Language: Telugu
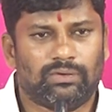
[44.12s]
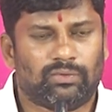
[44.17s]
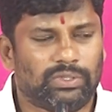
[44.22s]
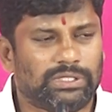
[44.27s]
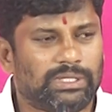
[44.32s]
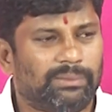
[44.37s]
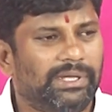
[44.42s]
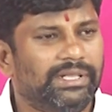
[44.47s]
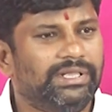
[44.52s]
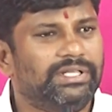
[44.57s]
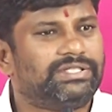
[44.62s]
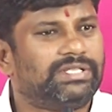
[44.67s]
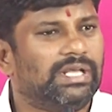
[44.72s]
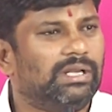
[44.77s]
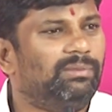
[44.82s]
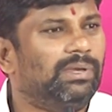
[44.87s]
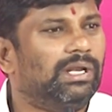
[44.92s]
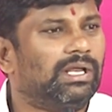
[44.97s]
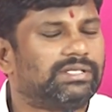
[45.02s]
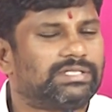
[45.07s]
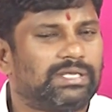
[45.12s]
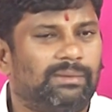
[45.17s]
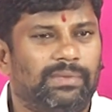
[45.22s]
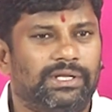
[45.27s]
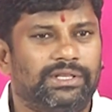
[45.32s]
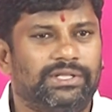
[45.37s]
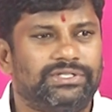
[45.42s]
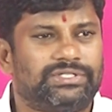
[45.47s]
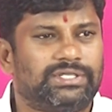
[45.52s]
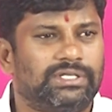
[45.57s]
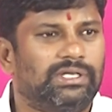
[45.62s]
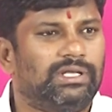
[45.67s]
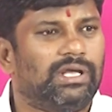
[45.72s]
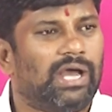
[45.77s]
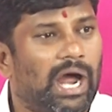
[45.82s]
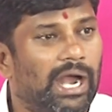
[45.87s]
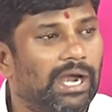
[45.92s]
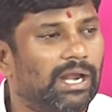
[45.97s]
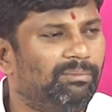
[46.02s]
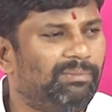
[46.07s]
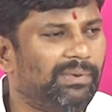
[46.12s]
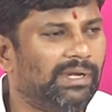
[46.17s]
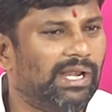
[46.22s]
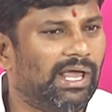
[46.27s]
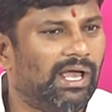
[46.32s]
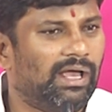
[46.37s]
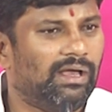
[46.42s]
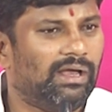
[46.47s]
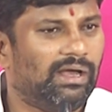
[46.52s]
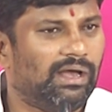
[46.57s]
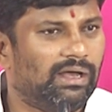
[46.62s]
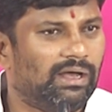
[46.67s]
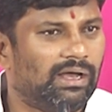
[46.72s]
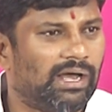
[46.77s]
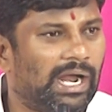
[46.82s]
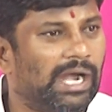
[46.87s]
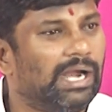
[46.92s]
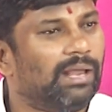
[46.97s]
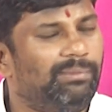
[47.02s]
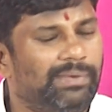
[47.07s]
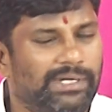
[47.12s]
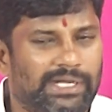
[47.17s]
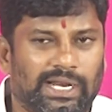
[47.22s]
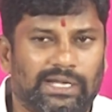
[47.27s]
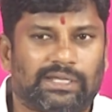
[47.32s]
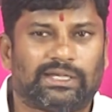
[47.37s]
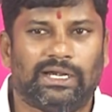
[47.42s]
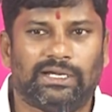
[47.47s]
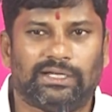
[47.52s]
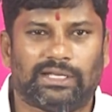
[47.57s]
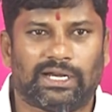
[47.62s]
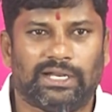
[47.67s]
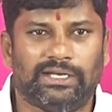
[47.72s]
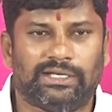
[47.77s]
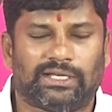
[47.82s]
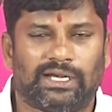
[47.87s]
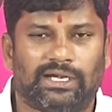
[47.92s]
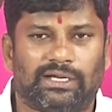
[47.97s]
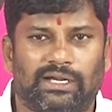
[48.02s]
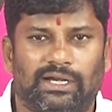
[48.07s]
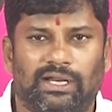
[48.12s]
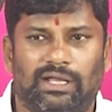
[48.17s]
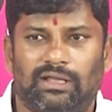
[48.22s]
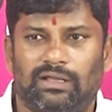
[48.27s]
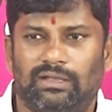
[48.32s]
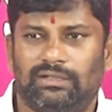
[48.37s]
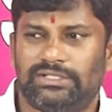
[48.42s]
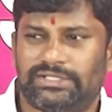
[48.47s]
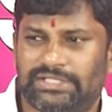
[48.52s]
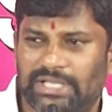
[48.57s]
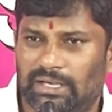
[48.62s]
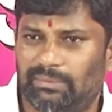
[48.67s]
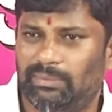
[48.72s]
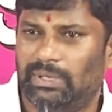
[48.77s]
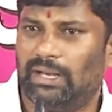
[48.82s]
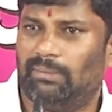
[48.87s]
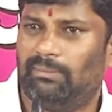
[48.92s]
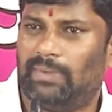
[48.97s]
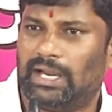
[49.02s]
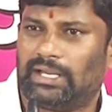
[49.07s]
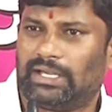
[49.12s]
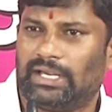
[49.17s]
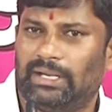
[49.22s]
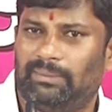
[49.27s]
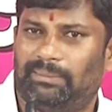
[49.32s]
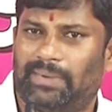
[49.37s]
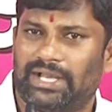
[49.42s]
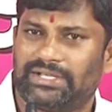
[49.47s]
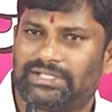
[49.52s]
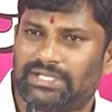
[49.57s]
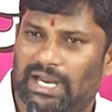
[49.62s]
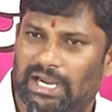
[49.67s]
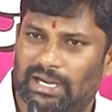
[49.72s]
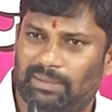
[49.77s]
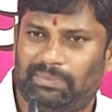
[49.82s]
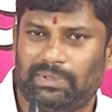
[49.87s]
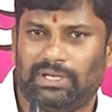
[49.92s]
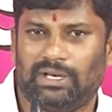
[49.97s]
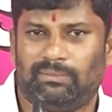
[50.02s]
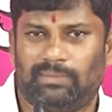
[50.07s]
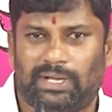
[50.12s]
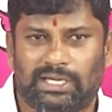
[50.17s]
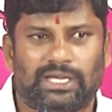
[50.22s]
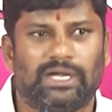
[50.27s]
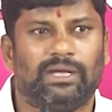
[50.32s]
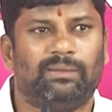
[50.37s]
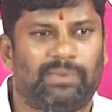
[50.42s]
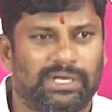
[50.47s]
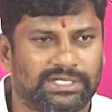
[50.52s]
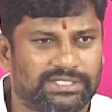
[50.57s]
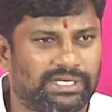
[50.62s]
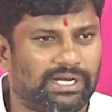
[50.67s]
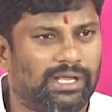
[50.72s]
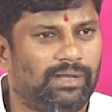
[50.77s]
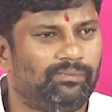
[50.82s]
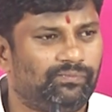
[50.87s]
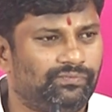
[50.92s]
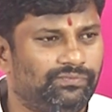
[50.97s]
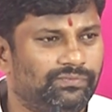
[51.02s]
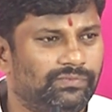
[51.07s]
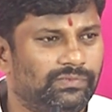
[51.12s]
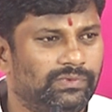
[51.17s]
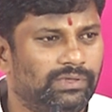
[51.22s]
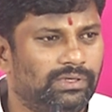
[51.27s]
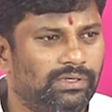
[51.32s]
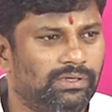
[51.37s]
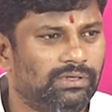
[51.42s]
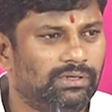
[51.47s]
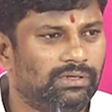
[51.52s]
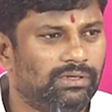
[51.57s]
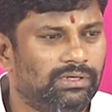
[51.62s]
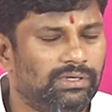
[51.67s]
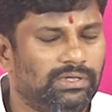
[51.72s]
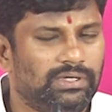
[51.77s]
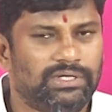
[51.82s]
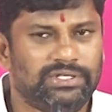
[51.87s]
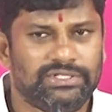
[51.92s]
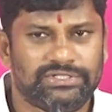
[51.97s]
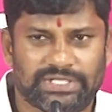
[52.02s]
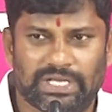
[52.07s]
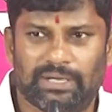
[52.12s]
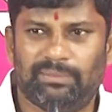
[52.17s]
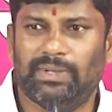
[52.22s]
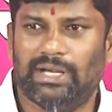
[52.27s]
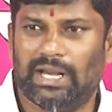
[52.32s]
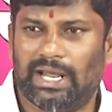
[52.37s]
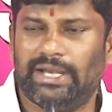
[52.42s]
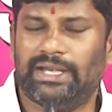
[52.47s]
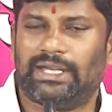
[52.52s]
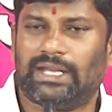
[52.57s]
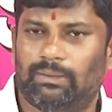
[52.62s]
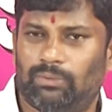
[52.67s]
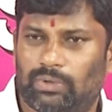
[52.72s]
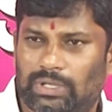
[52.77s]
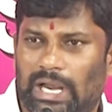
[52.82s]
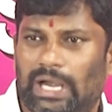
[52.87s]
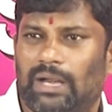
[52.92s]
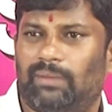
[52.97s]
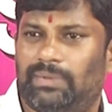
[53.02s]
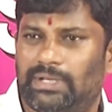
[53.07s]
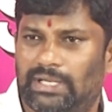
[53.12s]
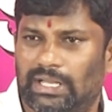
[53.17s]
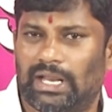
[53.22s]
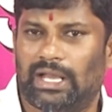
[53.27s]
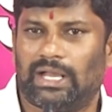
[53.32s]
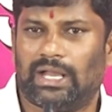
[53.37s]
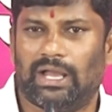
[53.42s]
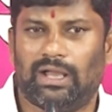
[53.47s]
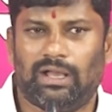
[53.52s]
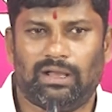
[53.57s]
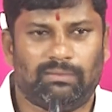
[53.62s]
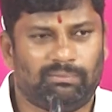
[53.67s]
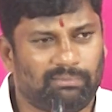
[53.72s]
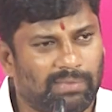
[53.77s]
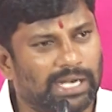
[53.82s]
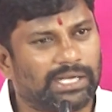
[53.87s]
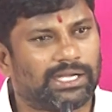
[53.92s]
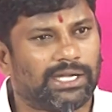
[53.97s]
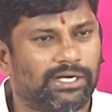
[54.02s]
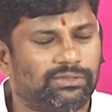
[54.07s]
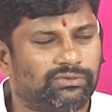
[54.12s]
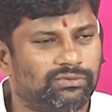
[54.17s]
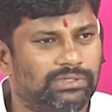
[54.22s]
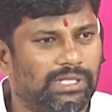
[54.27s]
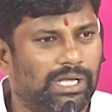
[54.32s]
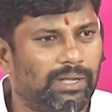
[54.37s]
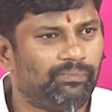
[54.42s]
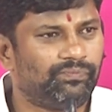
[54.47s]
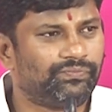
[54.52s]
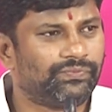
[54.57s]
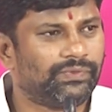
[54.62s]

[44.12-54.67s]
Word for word: కొంతమంది షర్మిలకు సంబంధించి ఆడపిల్ల ఆడబిడ్డ అట్లంటారా ఇట్లంటారా షర్మిల మాట్లాడే భాష ఆడపిల్లలు మాట్లాడే భాషన షర్మిల అనేట ఒక ఆడబిడ్డలాగా మాట్లాడుతుందా